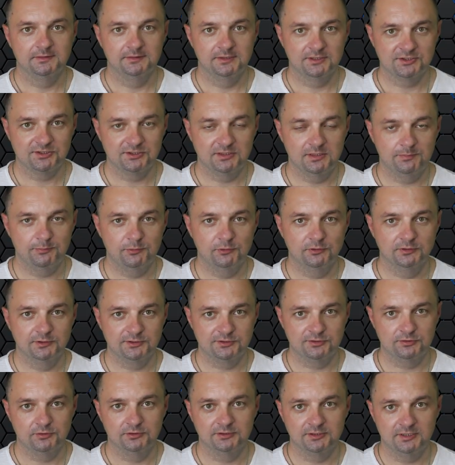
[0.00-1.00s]
Даже на
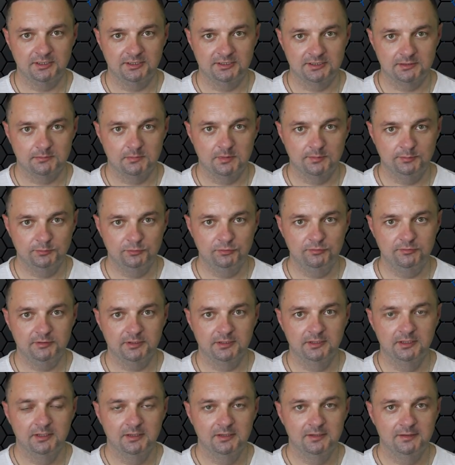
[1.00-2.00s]
полностью открытом
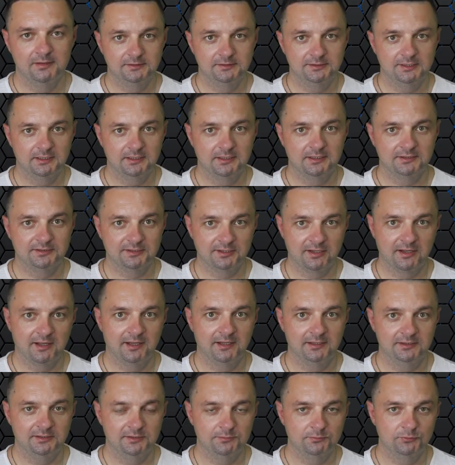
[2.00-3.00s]
обдуве тяга
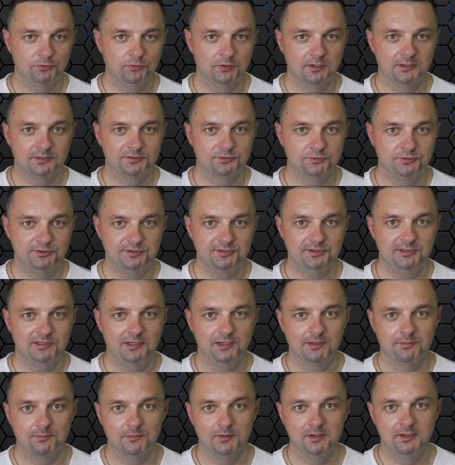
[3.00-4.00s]
такая немного с
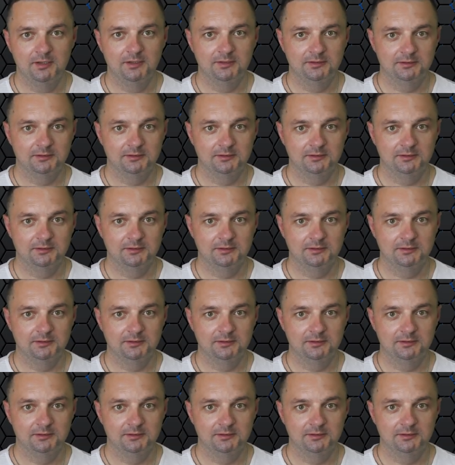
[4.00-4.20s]
усилием.